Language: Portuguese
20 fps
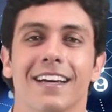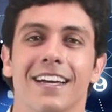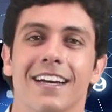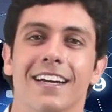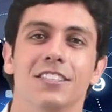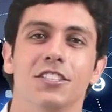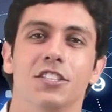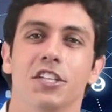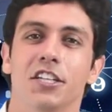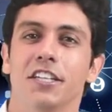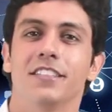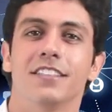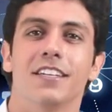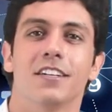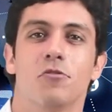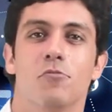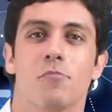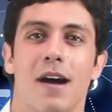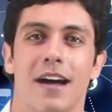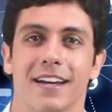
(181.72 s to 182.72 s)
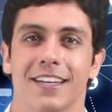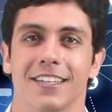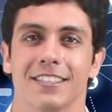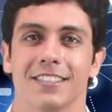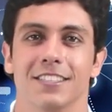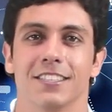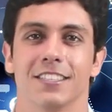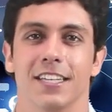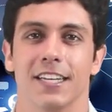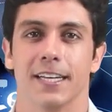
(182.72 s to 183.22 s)
grande líder no
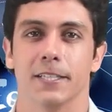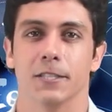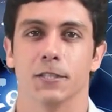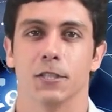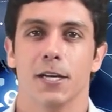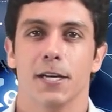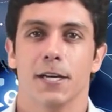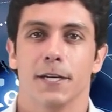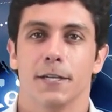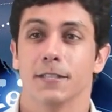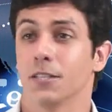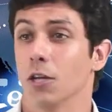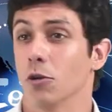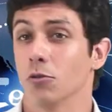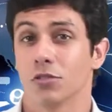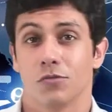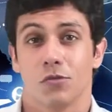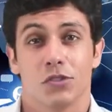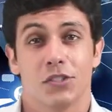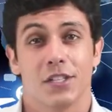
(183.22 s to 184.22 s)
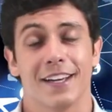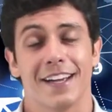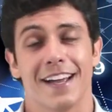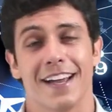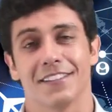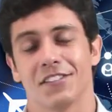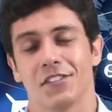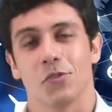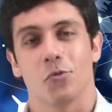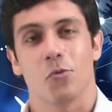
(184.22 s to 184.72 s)
marketing de rede. Então, se você
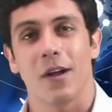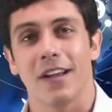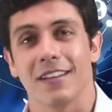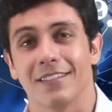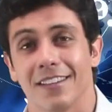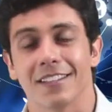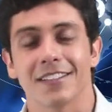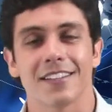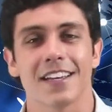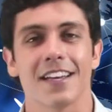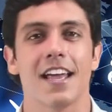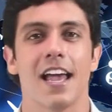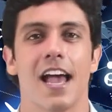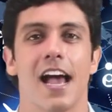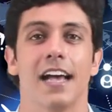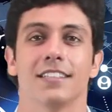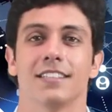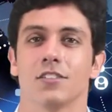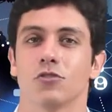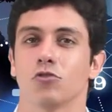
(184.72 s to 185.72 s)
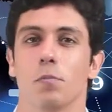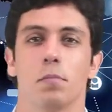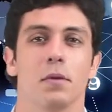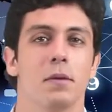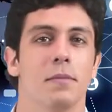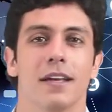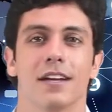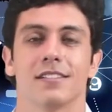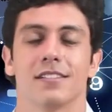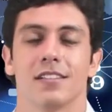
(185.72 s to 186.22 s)
ganhar 50, 100 reais na sua
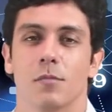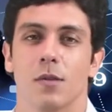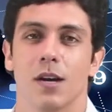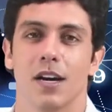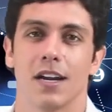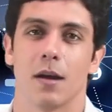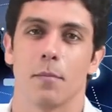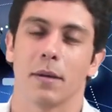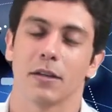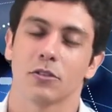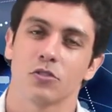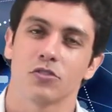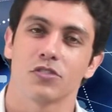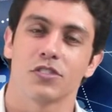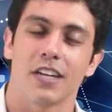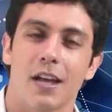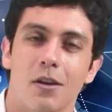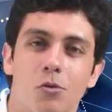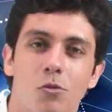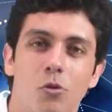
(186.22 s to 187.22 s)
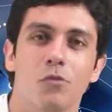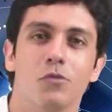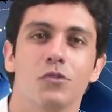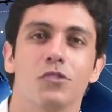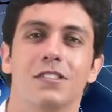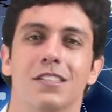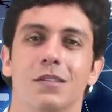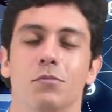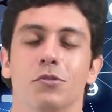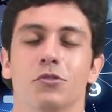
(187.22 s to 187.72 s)
primeira semana, patrocinar um novo
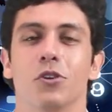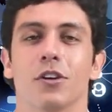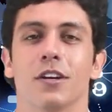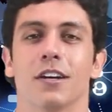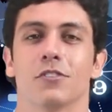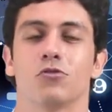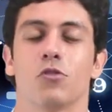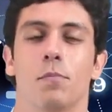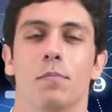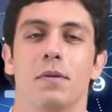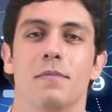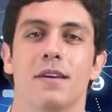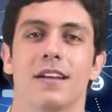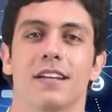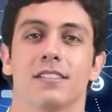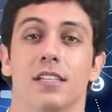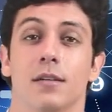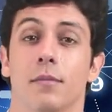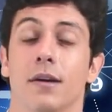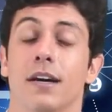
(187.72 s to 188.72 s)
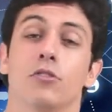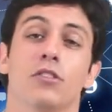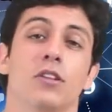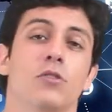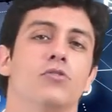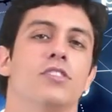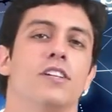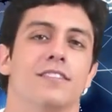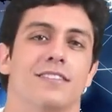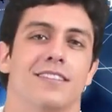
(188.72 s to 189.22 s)
distribuidor na sua primeira semana, eu
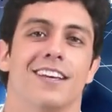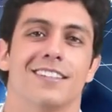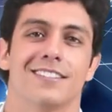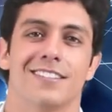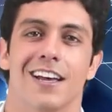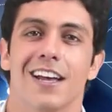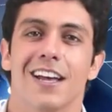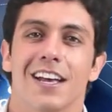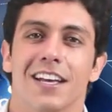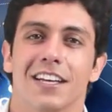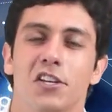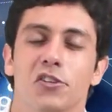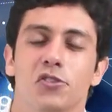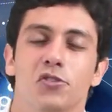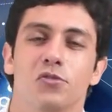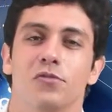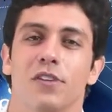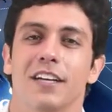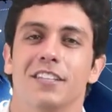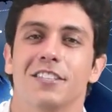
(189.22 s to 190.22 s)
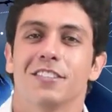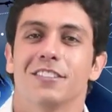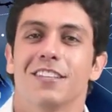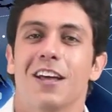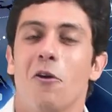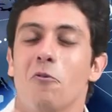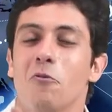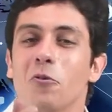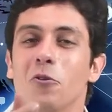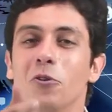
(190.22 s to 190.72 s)
tenho certeza que isso vai te
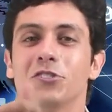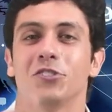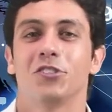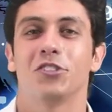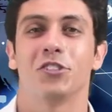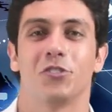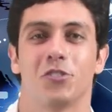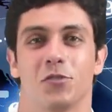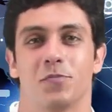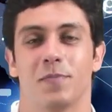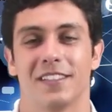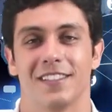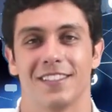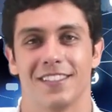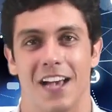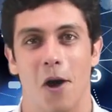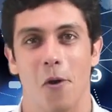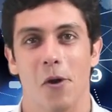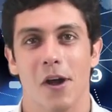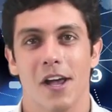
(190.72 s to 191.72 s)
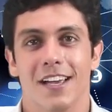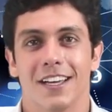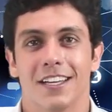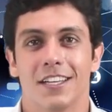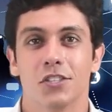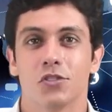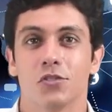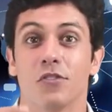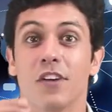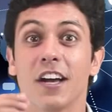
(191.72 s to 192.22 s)
dar um gostinho especial,
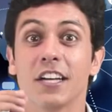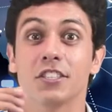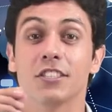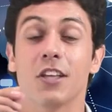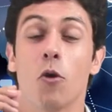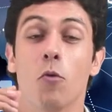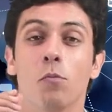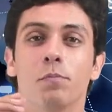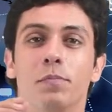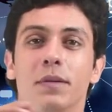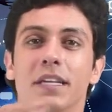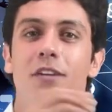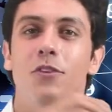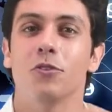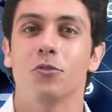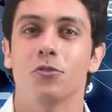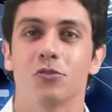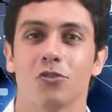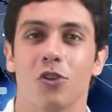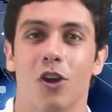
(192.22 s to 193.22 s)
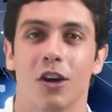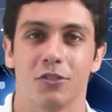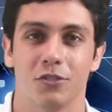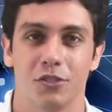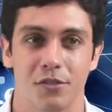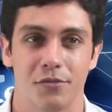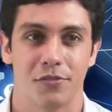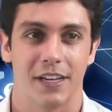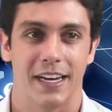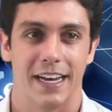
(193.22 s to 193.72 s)
que isso vai te dar um brilho nos olhos
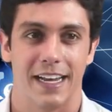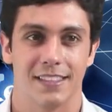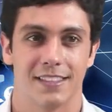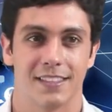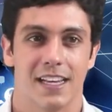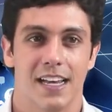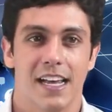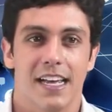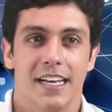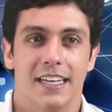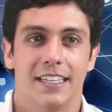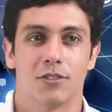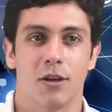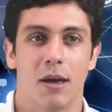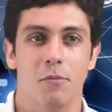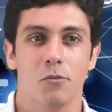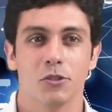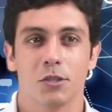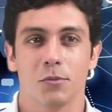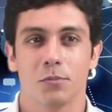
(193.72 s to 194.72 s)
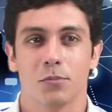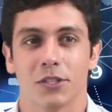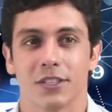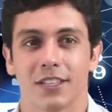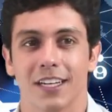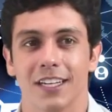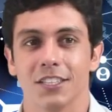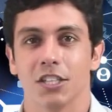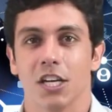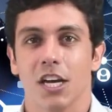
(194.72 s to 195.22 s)
diferentes. Então, é muito
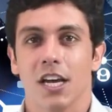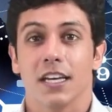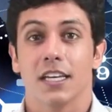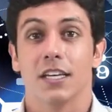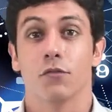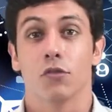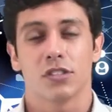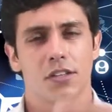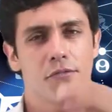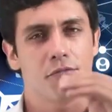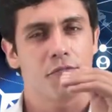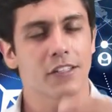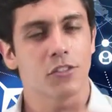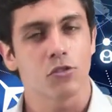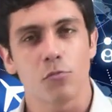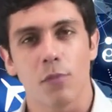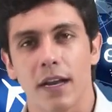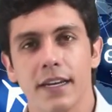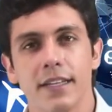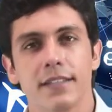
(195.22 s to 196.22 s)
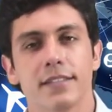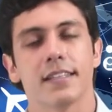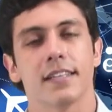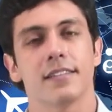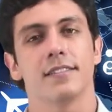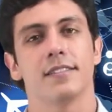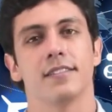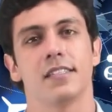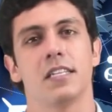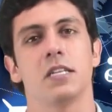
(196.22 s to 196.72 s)
importante que você faça uma lista
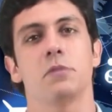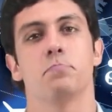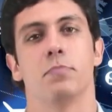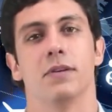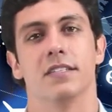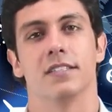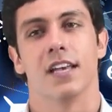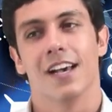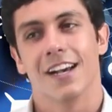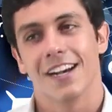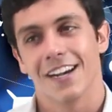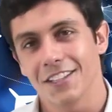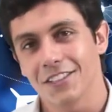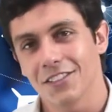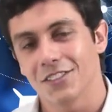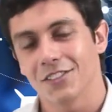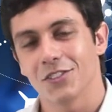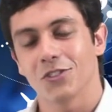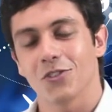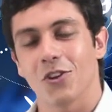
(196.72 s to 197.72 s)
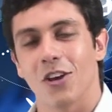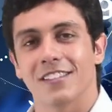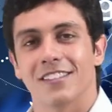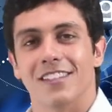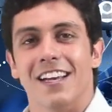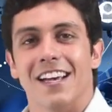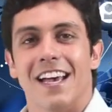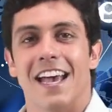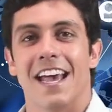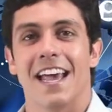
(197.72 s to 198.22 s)
simples. Antes de
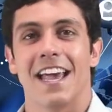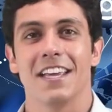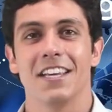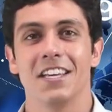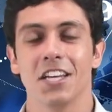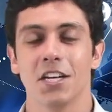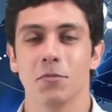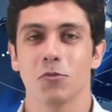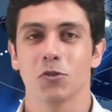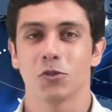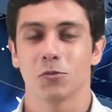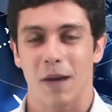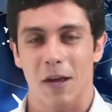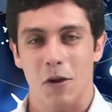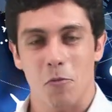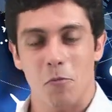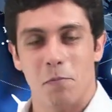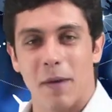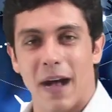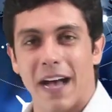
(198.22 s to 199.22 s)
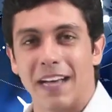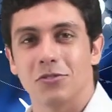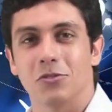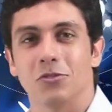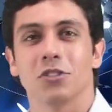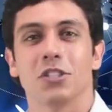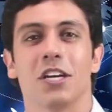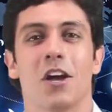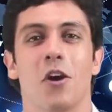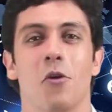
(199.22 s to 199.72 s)
nós é, irmos para o
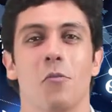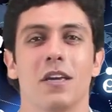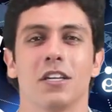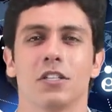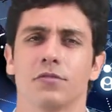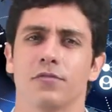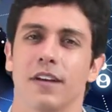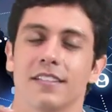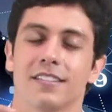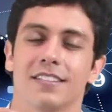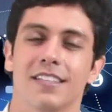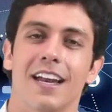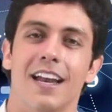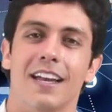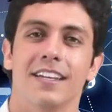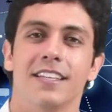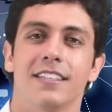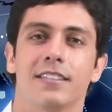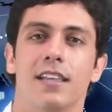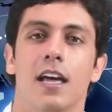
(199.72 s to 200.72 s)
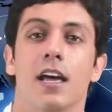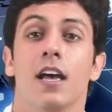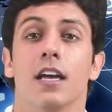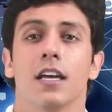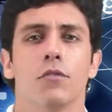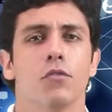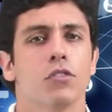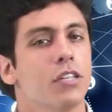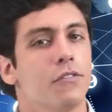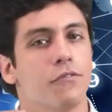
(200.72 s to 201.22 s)
passo de realmente fazer a lista,
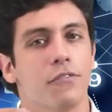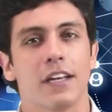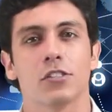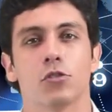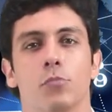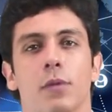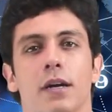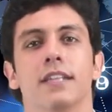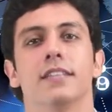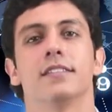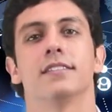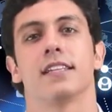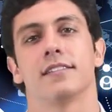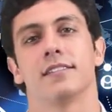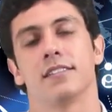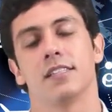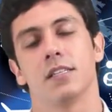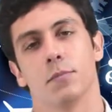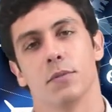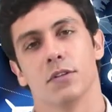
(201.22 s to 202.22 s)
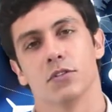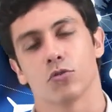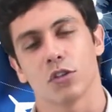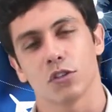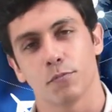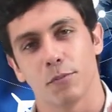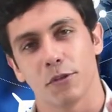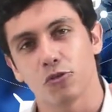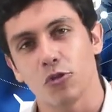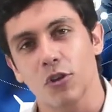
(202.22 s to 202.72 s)
que você faça uma lista simples, com
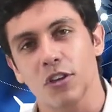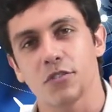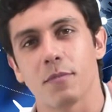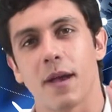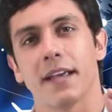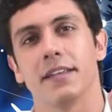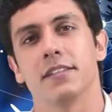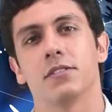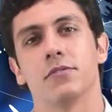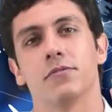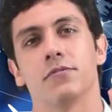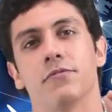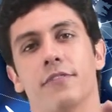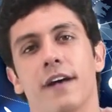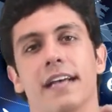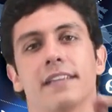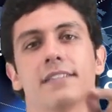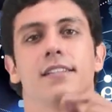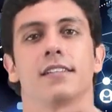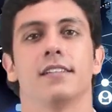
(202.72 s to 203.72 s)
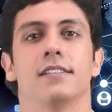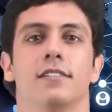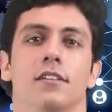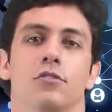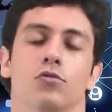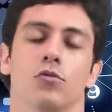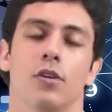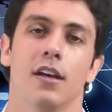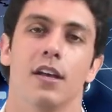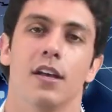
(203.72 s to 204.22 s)
as pessoas mais fáceis da
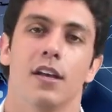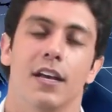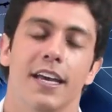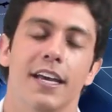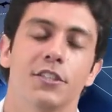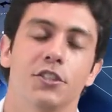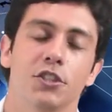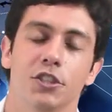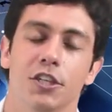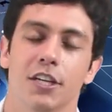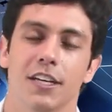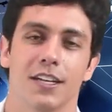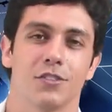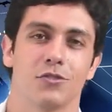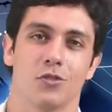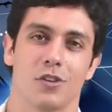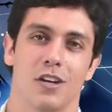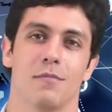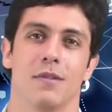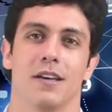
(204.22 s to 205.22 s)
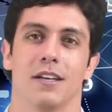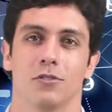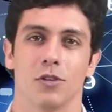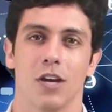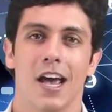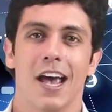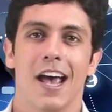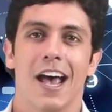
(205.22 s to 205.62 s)
sua rede de relacionamento.